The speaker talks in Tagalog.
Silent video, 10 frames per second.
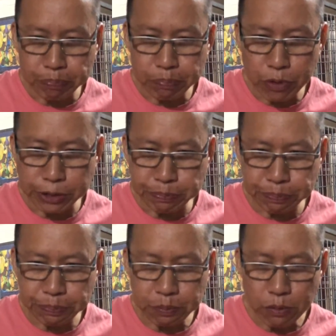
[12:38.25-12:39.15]
Chocolate
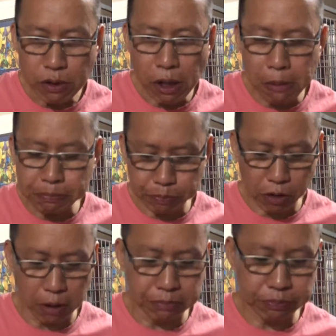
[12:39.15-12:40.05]
inkling. Basta
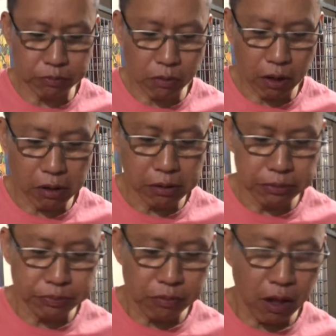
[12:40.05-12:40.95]
lasa. Wala nang tam,
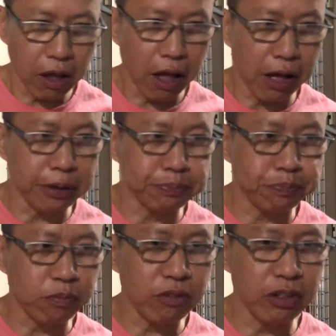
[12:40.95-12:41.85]
wala nang tam, hmm.
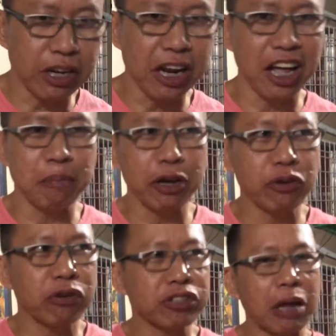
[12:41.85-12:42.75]
wala nang siya. Naglalaban
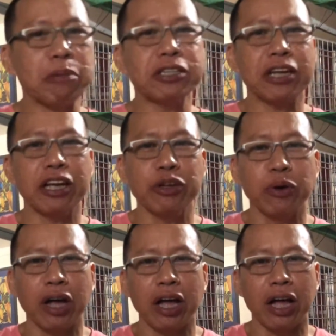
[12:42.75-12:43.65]
yung tamis sa
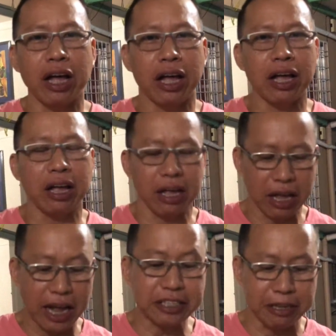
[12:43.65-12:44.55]
kayong uh,
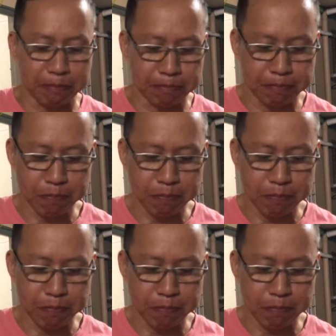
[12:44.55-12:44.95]
ah, asim.